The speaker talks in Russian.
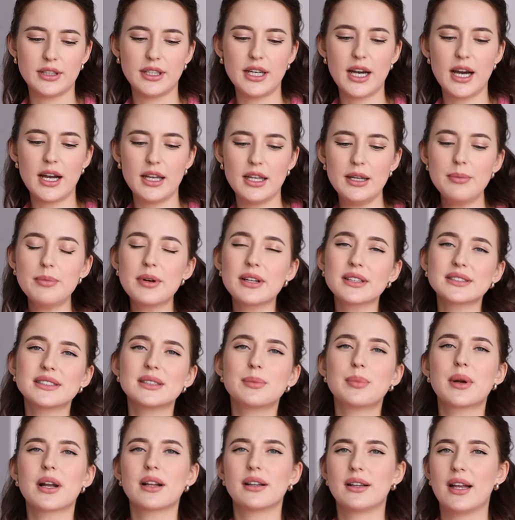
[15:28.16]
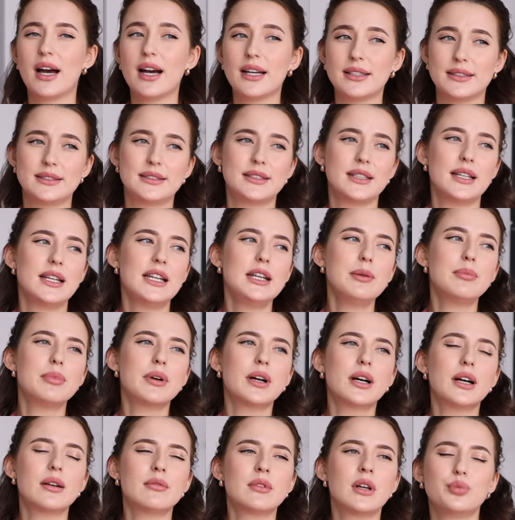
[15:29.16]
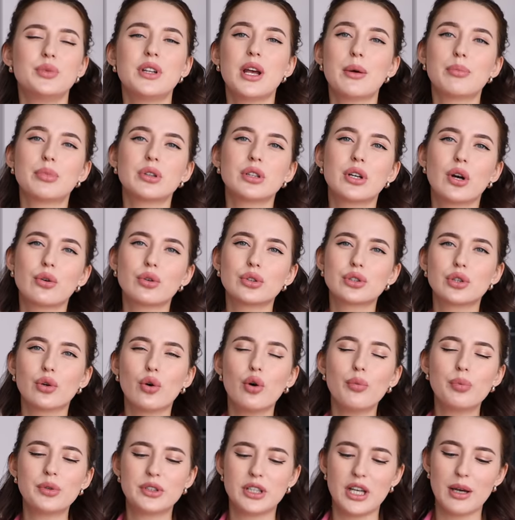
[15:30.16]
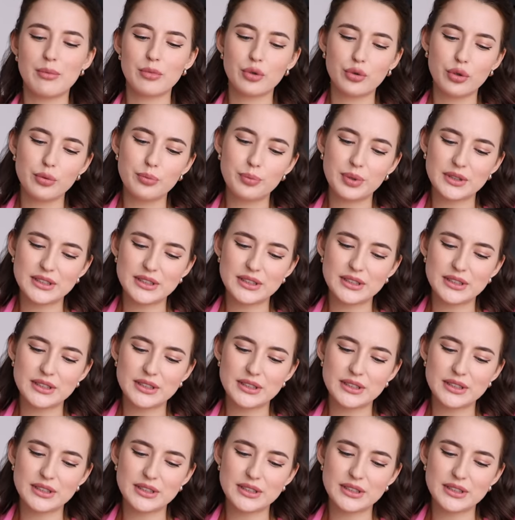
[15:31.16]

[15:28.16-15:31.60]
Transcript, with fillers: я либо разобралась, либо у меня был какой-то опыт, я могу им